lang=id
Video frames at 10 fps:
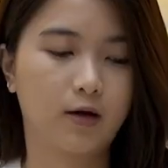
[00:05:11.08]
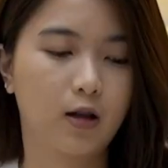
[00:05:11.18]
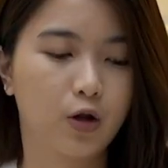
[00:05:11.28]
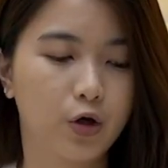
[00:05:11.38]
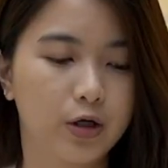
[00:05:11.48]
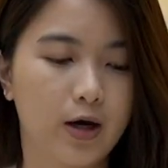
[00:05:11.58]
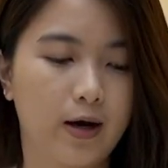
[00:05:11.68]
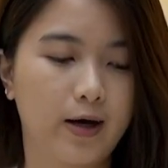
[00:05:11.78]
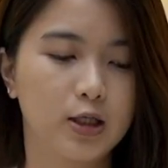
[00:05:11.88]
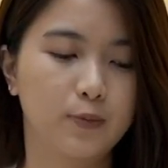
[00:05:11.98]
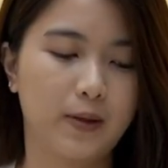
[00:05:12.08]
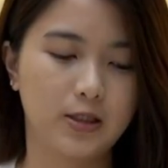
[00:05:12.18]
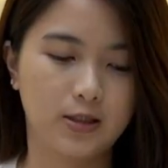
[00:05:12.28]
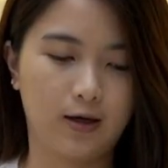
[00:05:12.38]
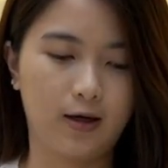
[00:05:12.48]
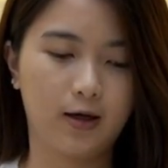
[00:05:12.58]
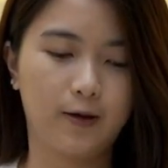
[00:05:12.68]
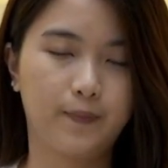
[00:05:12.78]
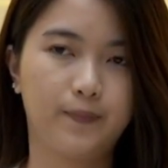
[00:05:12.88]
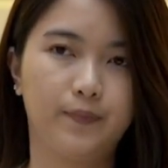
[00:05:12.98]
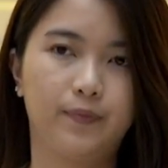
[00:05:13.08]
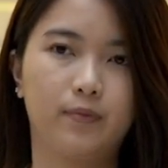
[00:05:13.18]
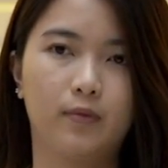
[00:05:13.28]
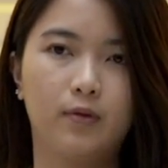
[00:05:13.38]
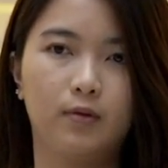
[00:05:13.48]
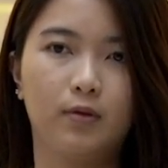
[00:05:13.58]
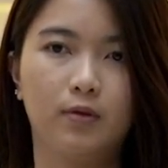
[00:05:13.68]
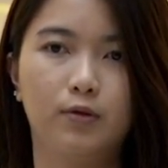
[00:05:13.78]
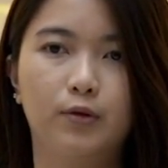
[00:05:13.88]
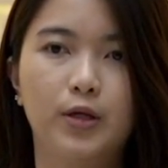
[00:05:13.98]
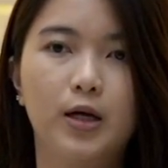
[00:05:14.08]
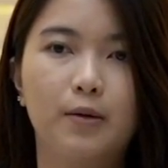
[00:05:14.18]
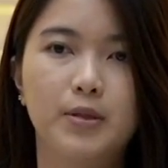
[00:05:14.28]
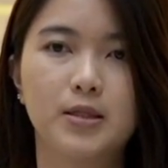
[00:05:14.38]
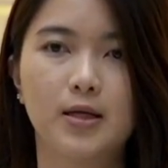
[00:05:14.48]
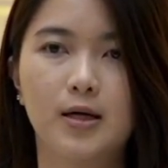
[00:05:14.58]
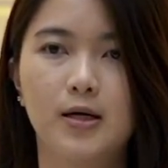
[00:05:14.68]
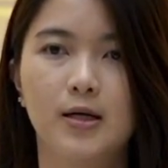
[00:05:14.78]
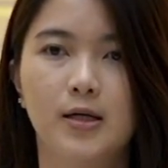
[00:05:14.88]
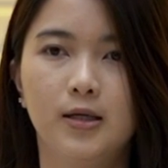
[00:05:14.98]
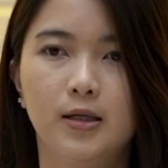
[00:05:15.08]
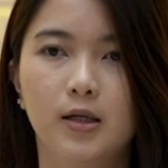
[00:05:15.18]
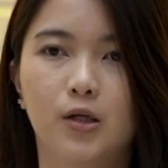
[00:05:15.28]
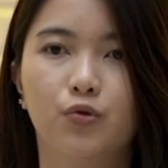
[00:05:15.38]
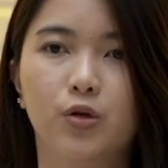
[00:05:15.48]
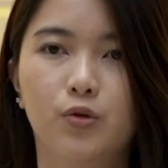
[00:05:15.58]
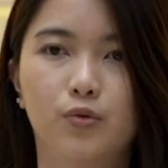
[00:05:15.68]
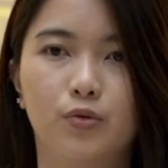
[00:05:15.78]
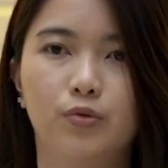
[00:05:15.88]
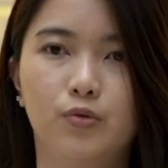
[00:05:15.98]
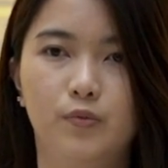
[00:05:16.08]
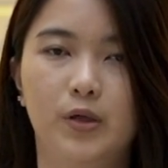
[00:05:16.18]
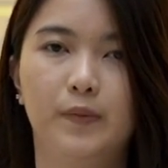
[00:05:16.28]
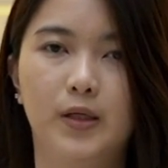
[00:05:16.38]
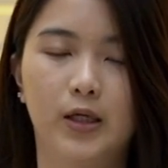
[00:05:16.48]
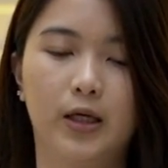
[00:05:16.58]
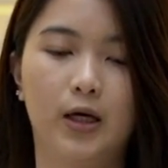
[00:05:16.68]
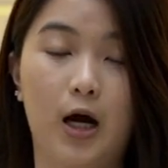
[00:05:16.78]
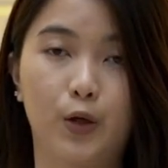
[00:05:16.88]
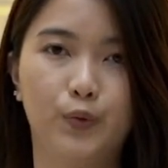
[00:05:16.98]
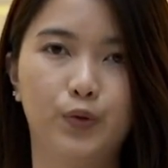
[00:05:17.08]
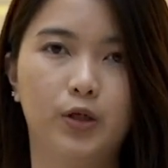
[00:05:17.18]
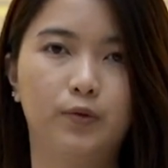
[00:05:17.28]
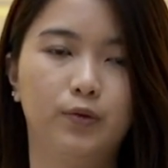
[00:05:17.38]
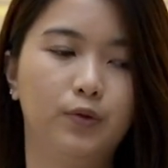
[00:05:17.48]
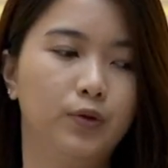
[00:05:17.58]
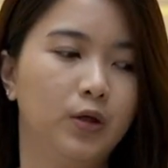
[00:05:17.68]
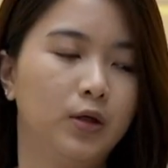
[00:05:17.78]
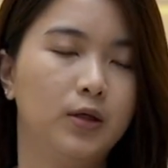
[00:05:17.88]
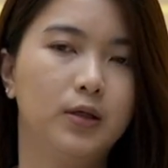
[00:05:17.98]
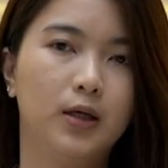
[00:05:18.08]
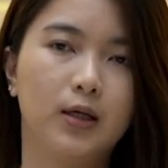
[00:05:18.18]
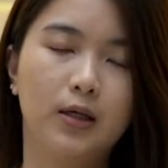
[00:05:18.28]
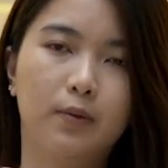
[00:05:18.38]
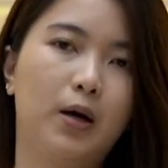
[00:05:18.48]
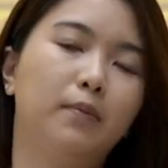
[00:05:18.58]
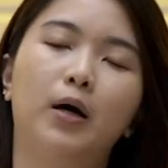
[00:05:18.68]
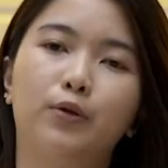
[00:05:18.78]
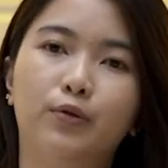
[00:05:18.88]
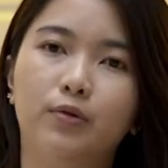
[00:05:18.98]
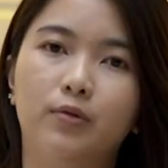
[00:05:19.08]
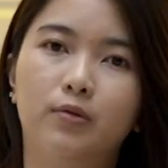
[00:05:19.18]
Kalau yang SPC tuh dia nggak bisa dilekuk-lekuk tuh, benar-benar kayak kaku gitu. Dan ini dari bahan batu.